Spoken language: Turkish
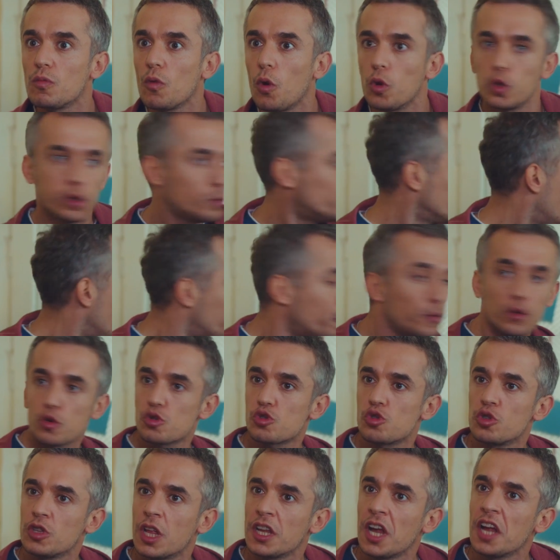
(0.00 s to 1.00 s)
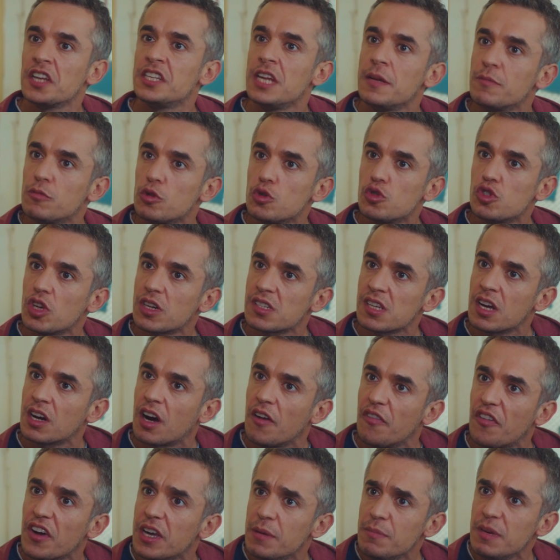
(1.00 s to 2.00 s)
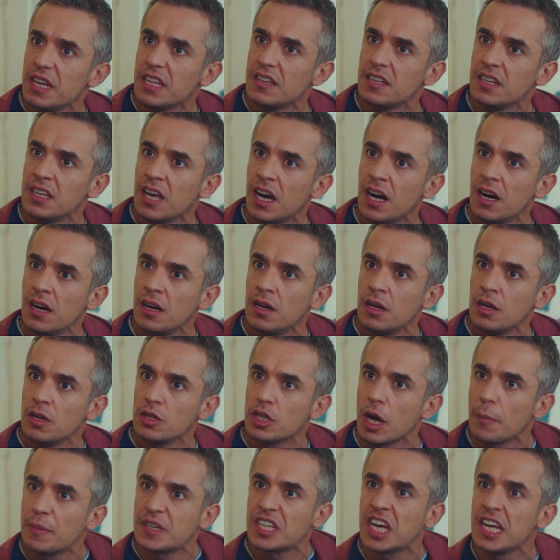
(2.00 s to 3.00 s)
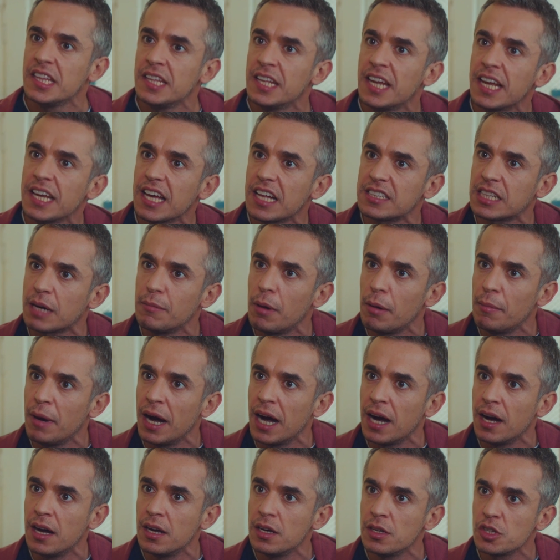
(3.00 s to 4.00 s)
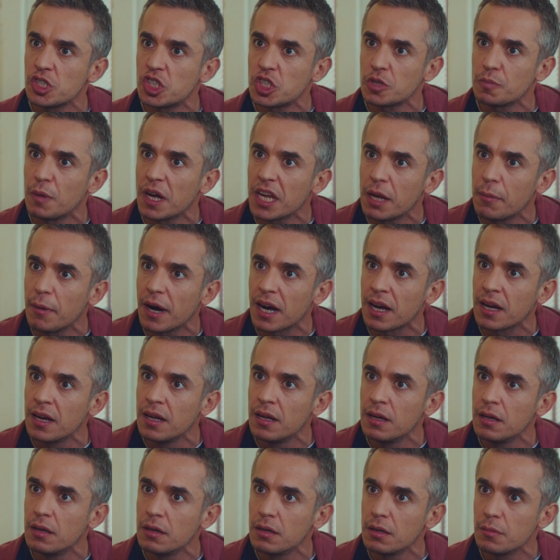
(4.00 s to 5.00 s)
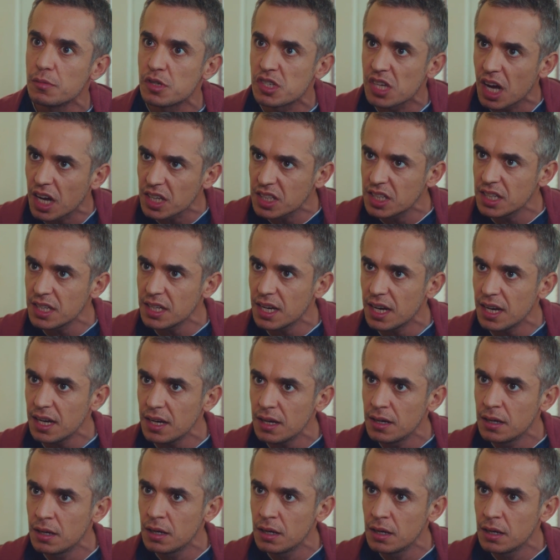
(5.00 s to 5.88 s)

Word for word: Oğlum ne yapıyorsun lan? Annem duyacak. Sen kafayı mı yedin ya? Ya bir kendine gel tamam ha. Şş, bana bak. Bir sakin ya.